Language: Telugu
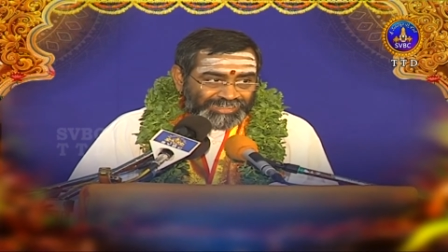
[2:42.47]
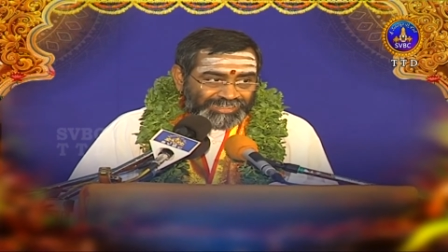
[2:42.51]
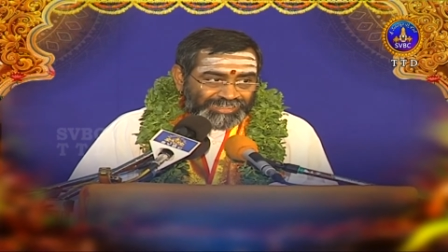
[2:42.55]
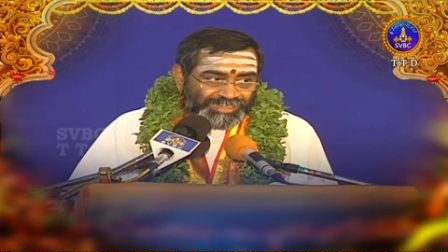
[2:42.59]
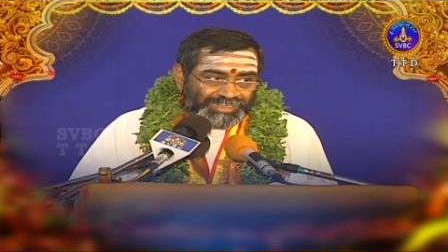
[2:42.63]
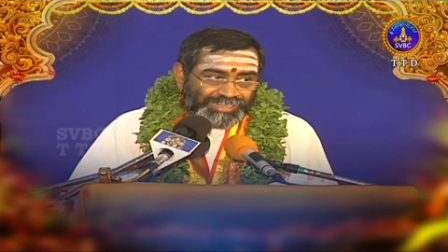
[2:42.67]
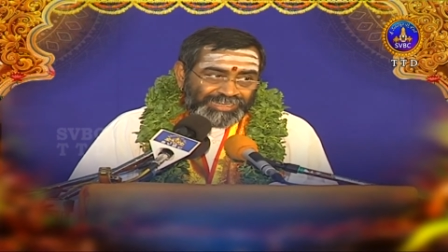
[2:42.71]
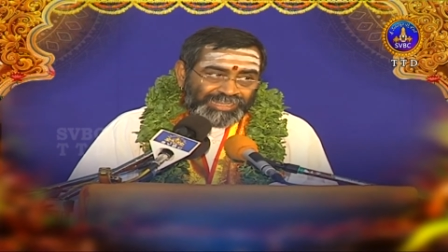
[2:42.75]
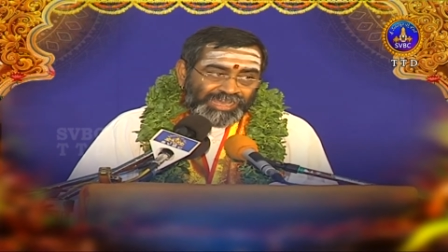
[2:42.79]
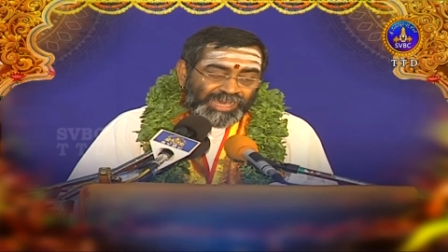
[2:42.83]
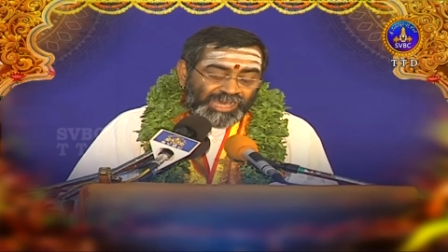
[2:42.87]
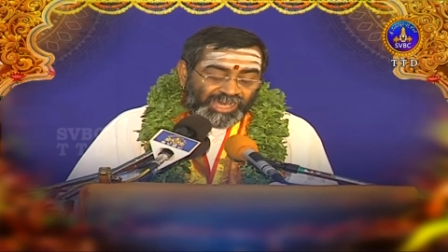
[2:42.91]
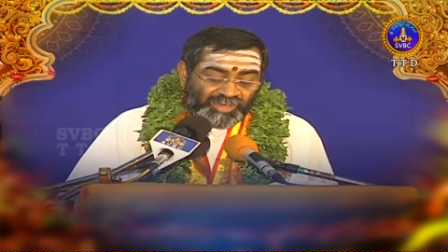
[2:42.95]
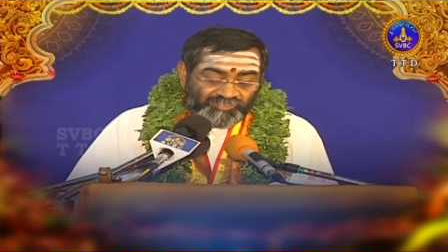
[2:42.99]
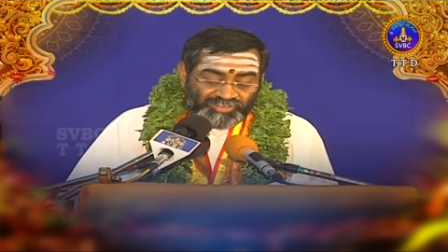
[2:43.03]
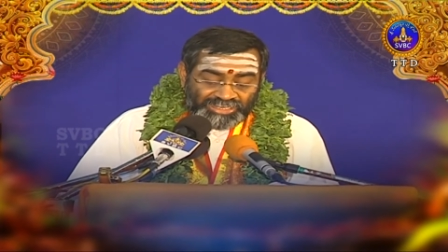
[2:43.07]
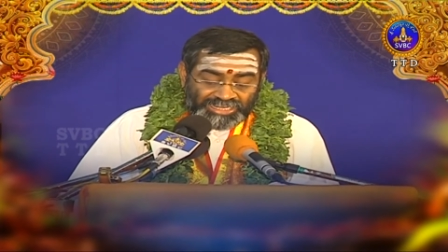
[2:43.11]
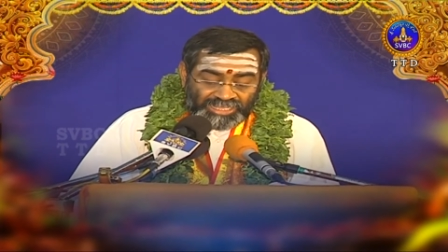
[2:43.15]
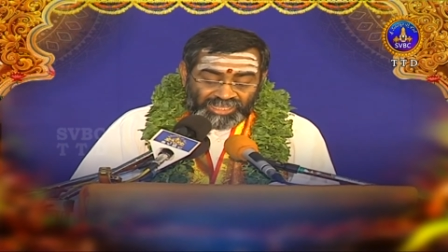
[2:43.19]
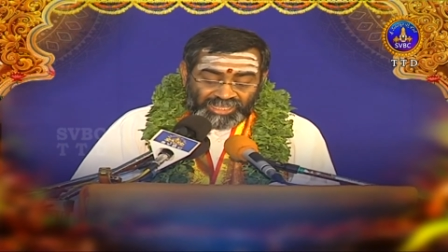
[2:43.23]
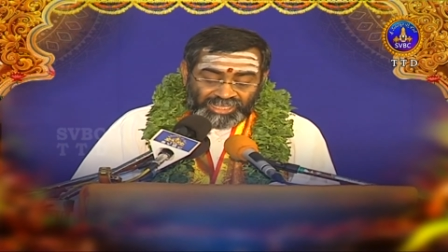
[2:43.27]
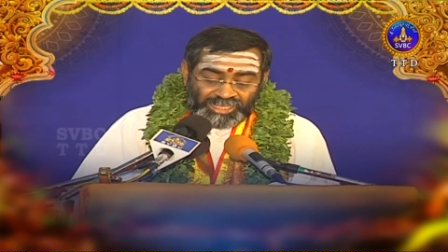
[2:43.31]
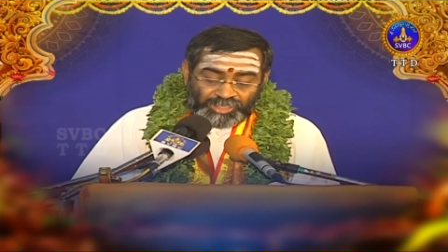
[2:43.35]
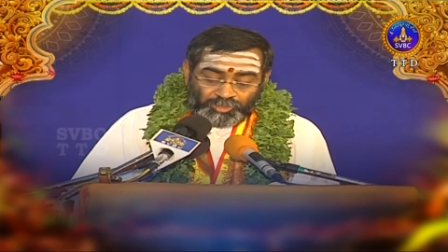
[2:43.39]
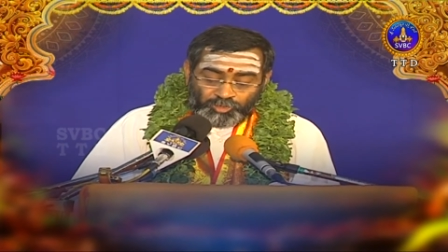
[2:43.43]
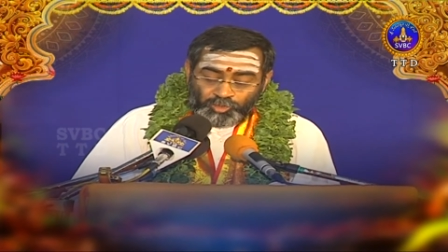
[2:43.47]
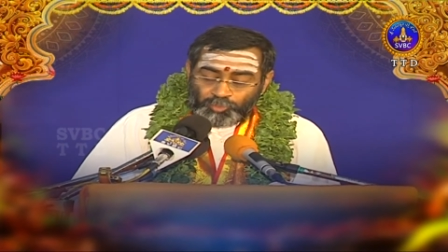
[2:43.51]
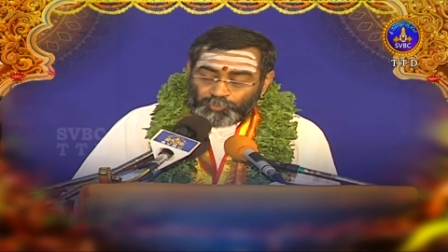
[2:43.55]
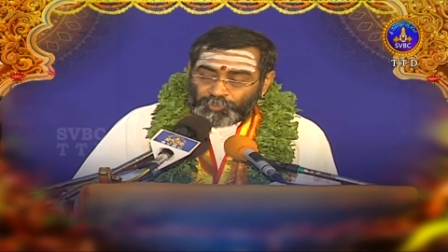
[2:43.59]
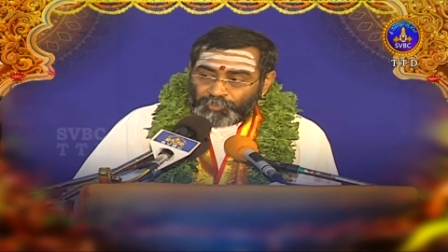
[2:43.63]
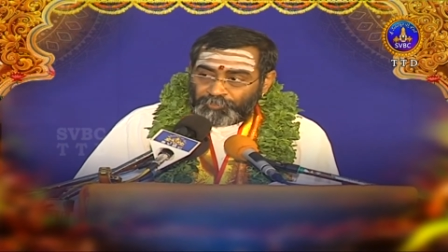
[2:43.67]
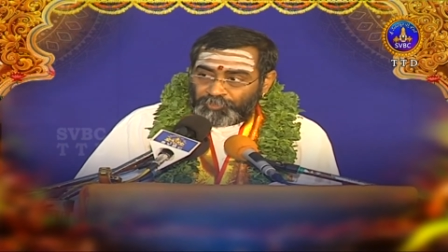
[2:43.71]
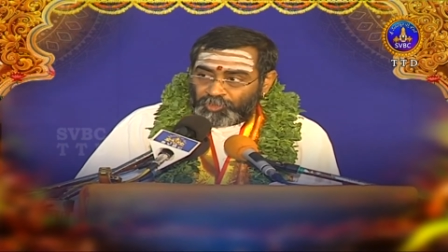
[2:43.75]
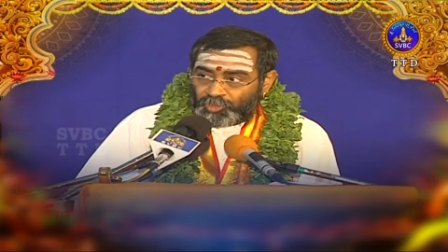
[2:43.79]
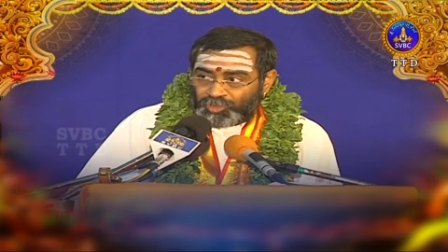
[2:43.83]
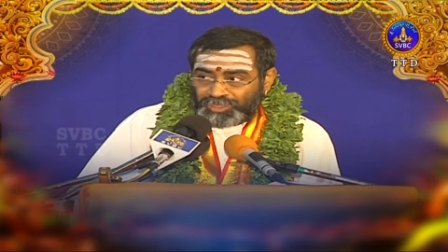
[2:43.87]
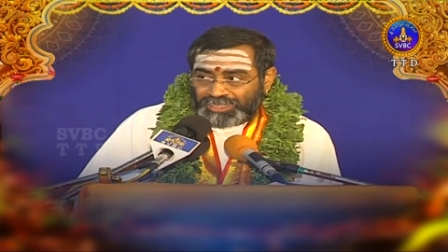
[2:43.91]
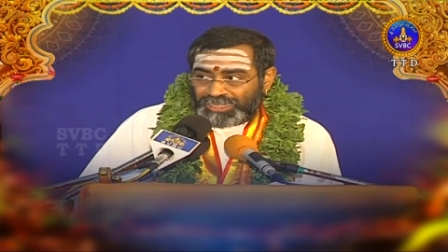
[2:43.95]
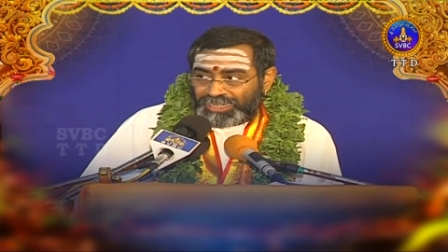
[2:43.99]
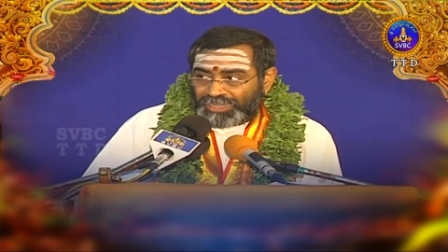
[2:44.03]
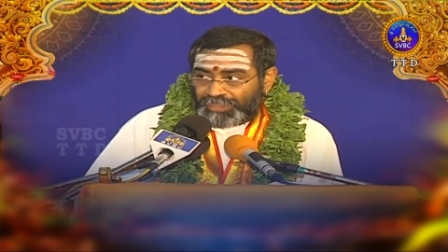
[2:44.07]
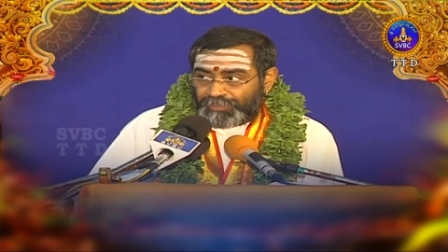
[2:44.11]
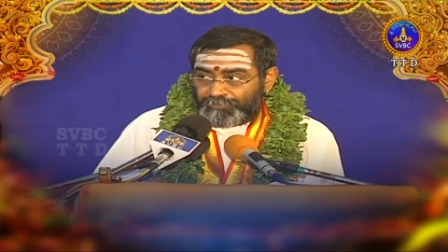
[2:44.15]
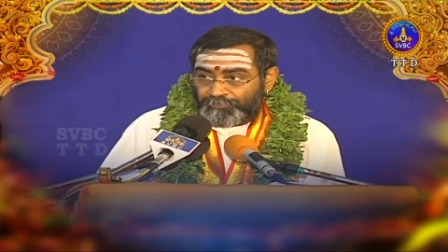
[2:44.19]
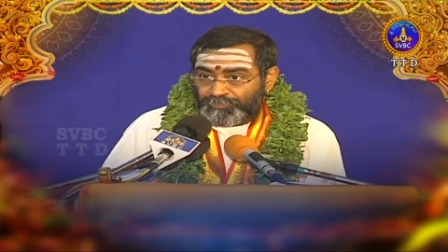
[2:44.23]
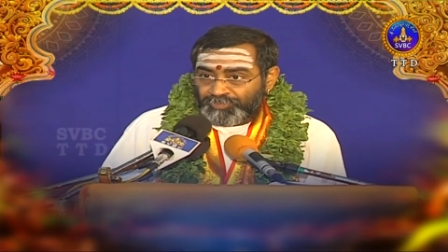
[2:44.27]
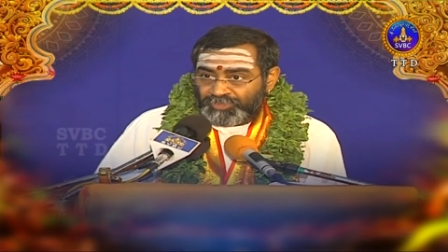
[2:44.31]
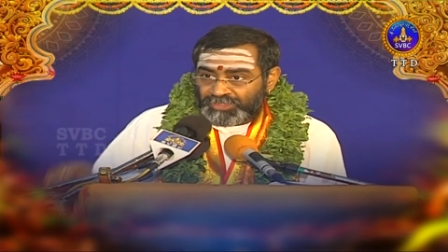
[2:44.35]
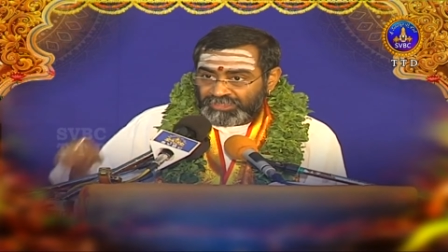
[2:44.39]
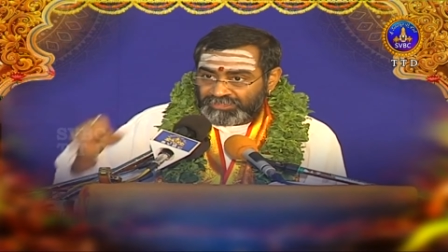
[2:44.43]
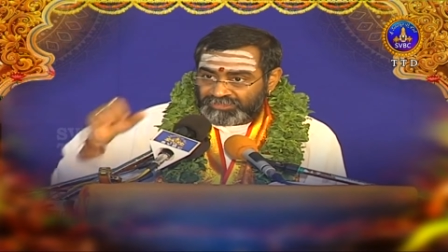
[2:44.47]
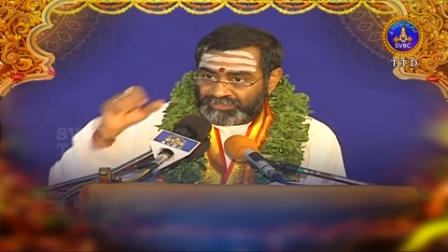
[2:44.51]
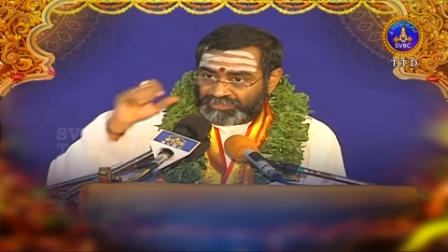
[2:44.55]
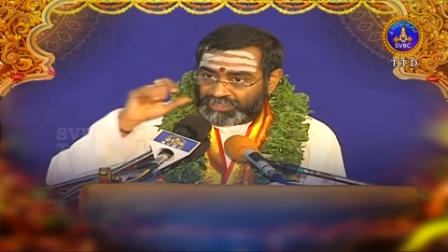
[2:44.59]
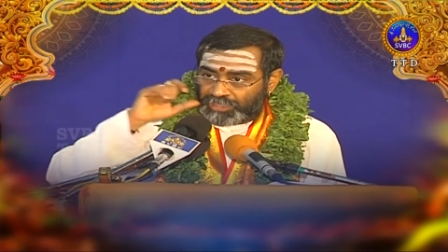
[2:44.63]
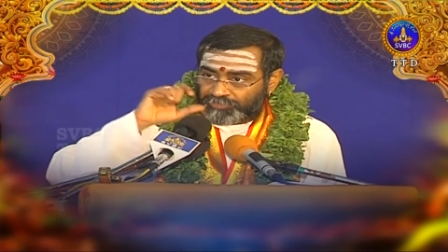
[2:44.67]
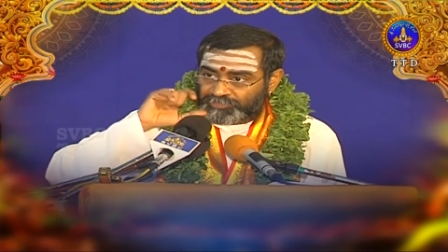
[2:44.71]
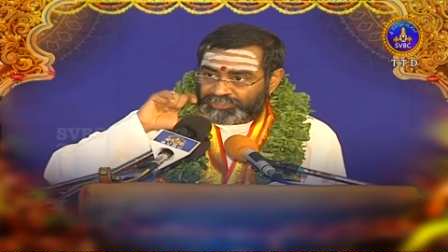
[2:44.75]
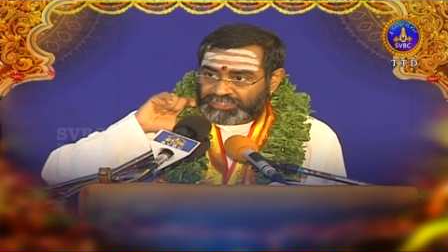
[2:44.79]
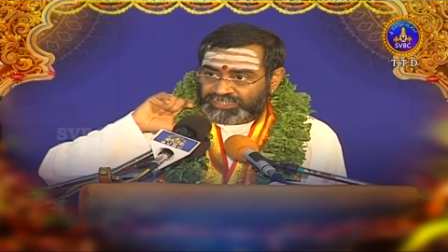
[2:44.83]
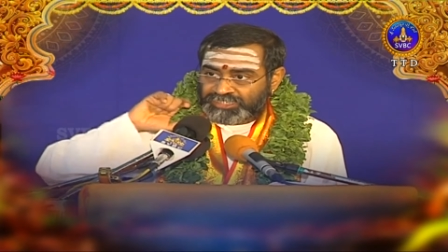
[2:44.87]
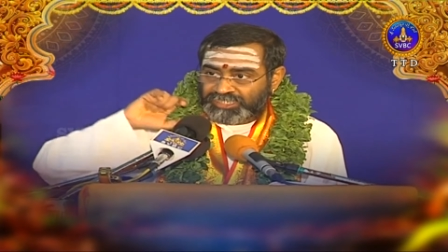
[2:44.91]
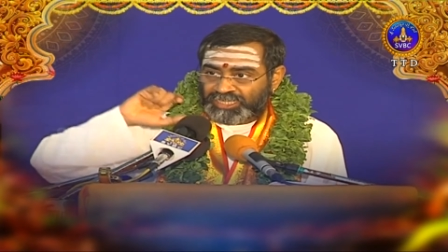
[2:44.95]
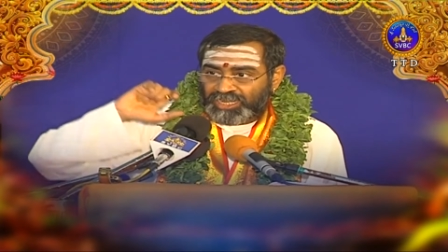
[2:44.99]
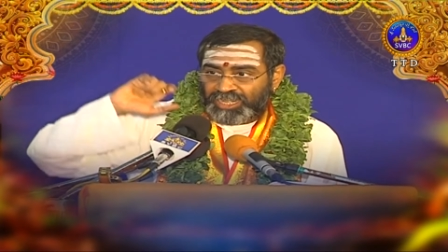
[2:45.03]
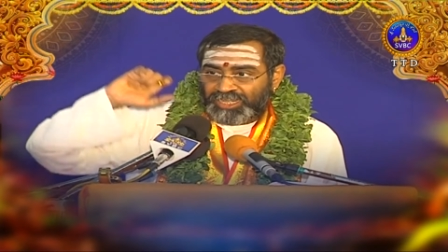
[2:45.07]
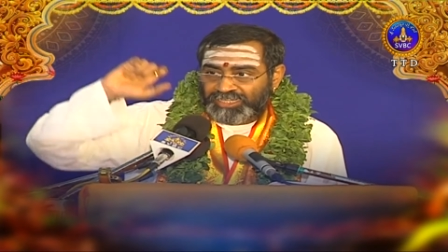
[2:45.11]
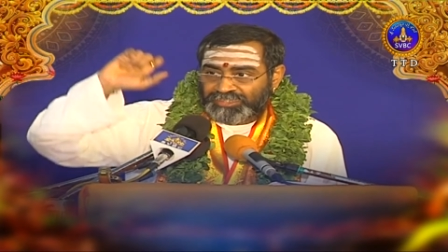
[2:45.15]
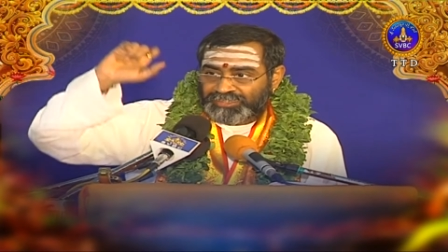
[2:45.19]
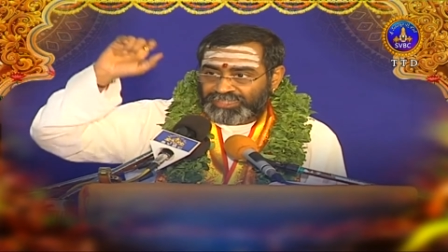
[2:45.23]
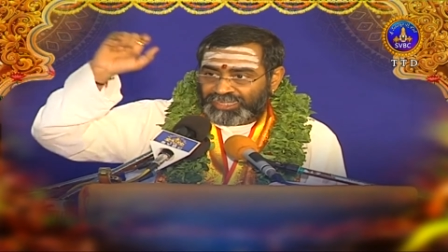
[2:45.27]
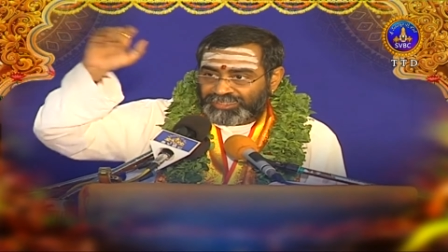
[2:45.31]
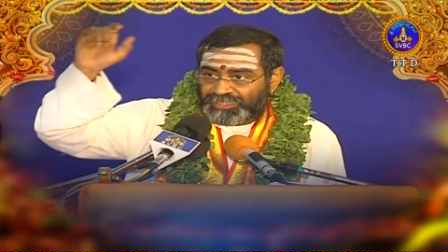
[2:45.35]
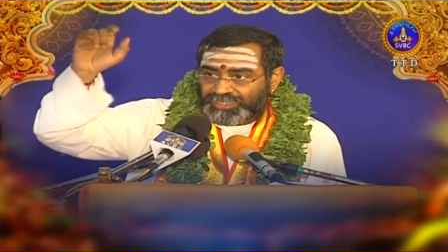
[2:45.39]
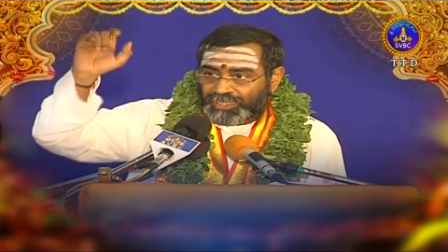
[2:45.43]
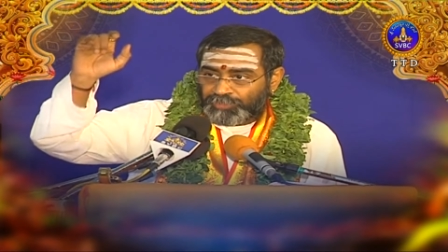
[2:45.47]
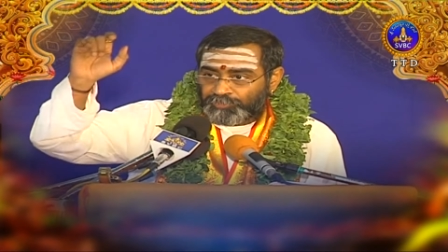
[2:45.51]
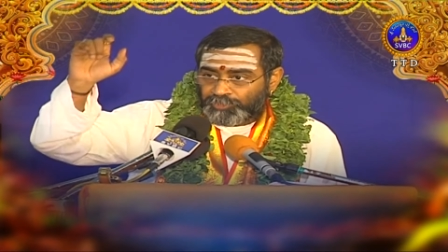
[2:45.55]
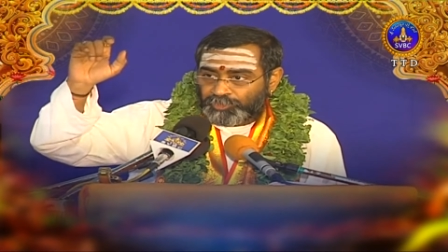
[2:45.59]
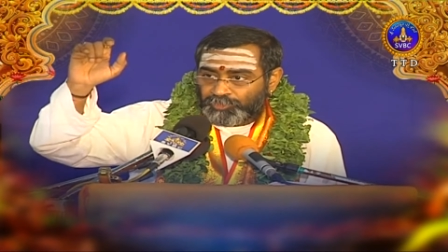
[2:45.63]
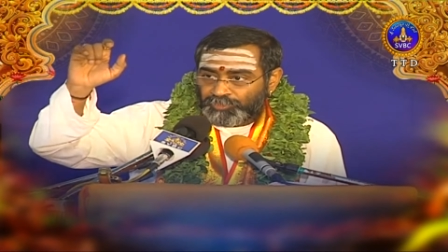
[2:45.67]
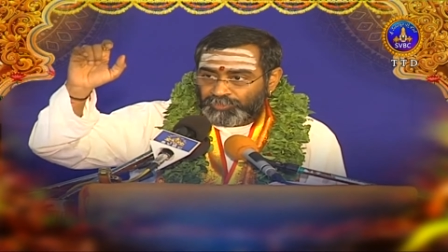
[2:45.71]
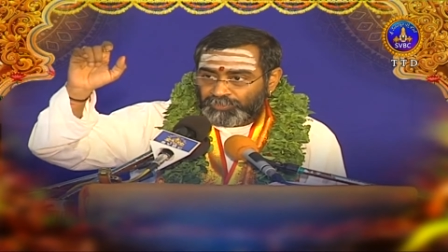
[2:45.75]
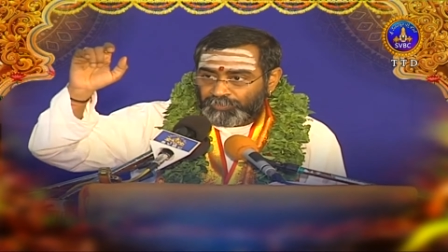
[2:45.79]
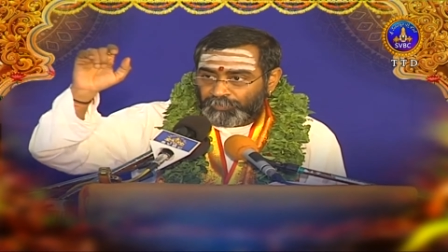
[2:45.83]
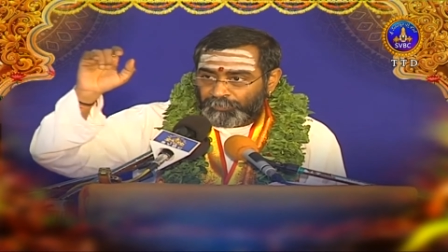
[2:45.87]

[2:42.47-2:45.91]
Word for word: లీలావరాహ రూపము యొక్క దంష్ట్రా దండము